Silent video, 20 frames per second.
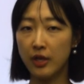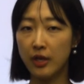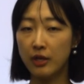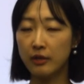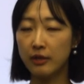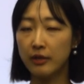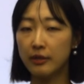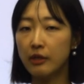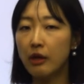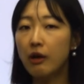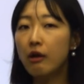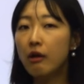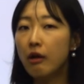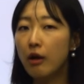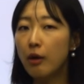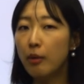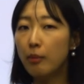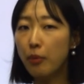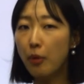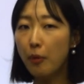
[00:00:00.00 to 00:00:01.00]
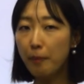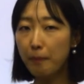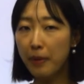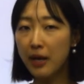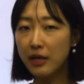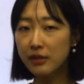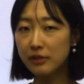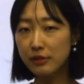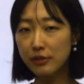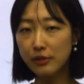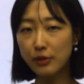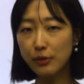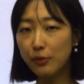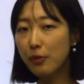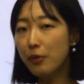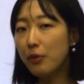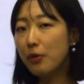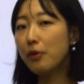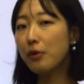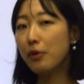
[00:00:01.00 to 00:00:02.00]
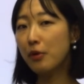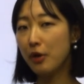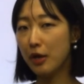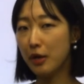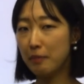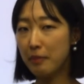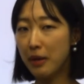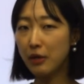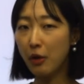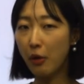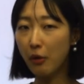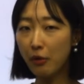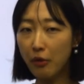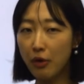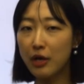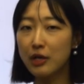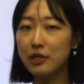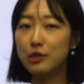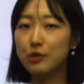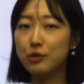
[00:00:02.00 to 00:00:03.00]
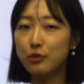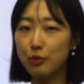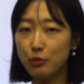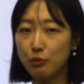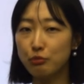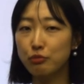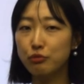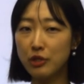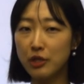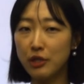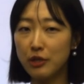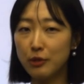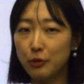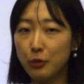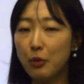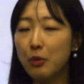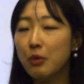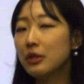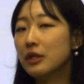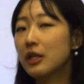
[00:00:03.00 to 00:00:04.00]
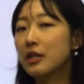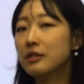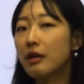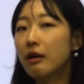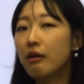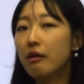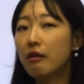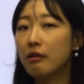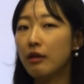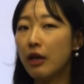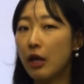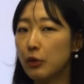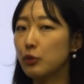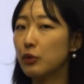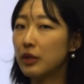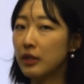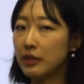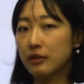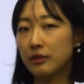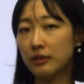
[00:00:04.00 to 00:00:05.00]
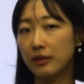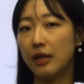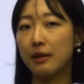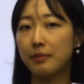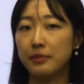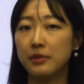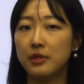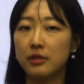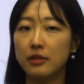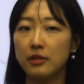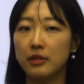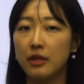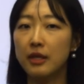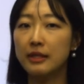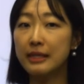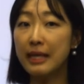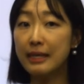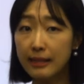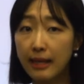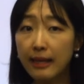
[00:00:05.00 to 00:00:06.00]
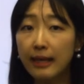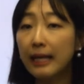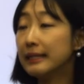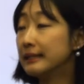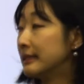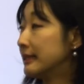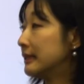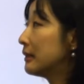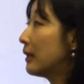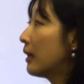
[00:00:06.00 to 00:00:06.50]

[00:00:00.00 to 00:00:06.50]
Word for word: 그래서 폭파시키고 막 여러 가지 또 무기를 동원해서 계속 그 사람들을 사살하는